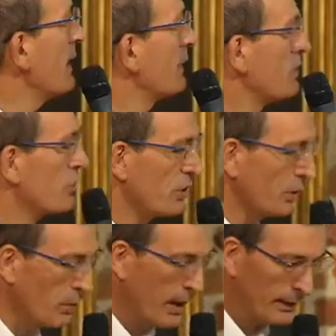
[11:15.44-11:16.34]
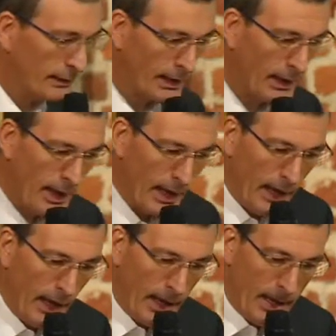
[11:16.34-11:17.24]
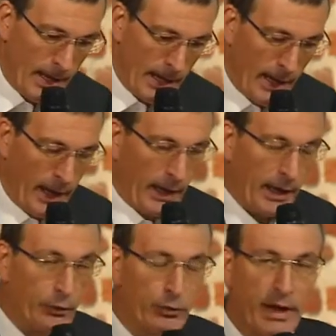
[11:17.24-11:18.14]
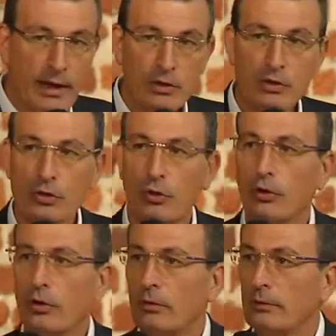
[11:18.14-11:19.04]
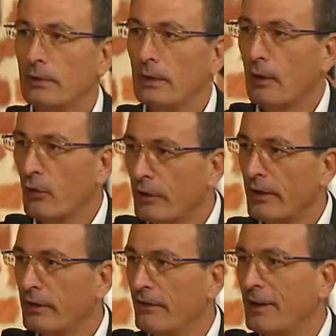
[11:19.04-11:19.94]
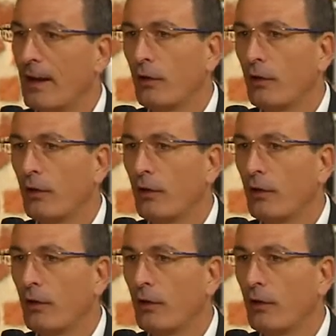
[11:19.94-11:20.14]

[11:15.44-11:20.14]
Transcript: anni 50. E non è solo la connettività.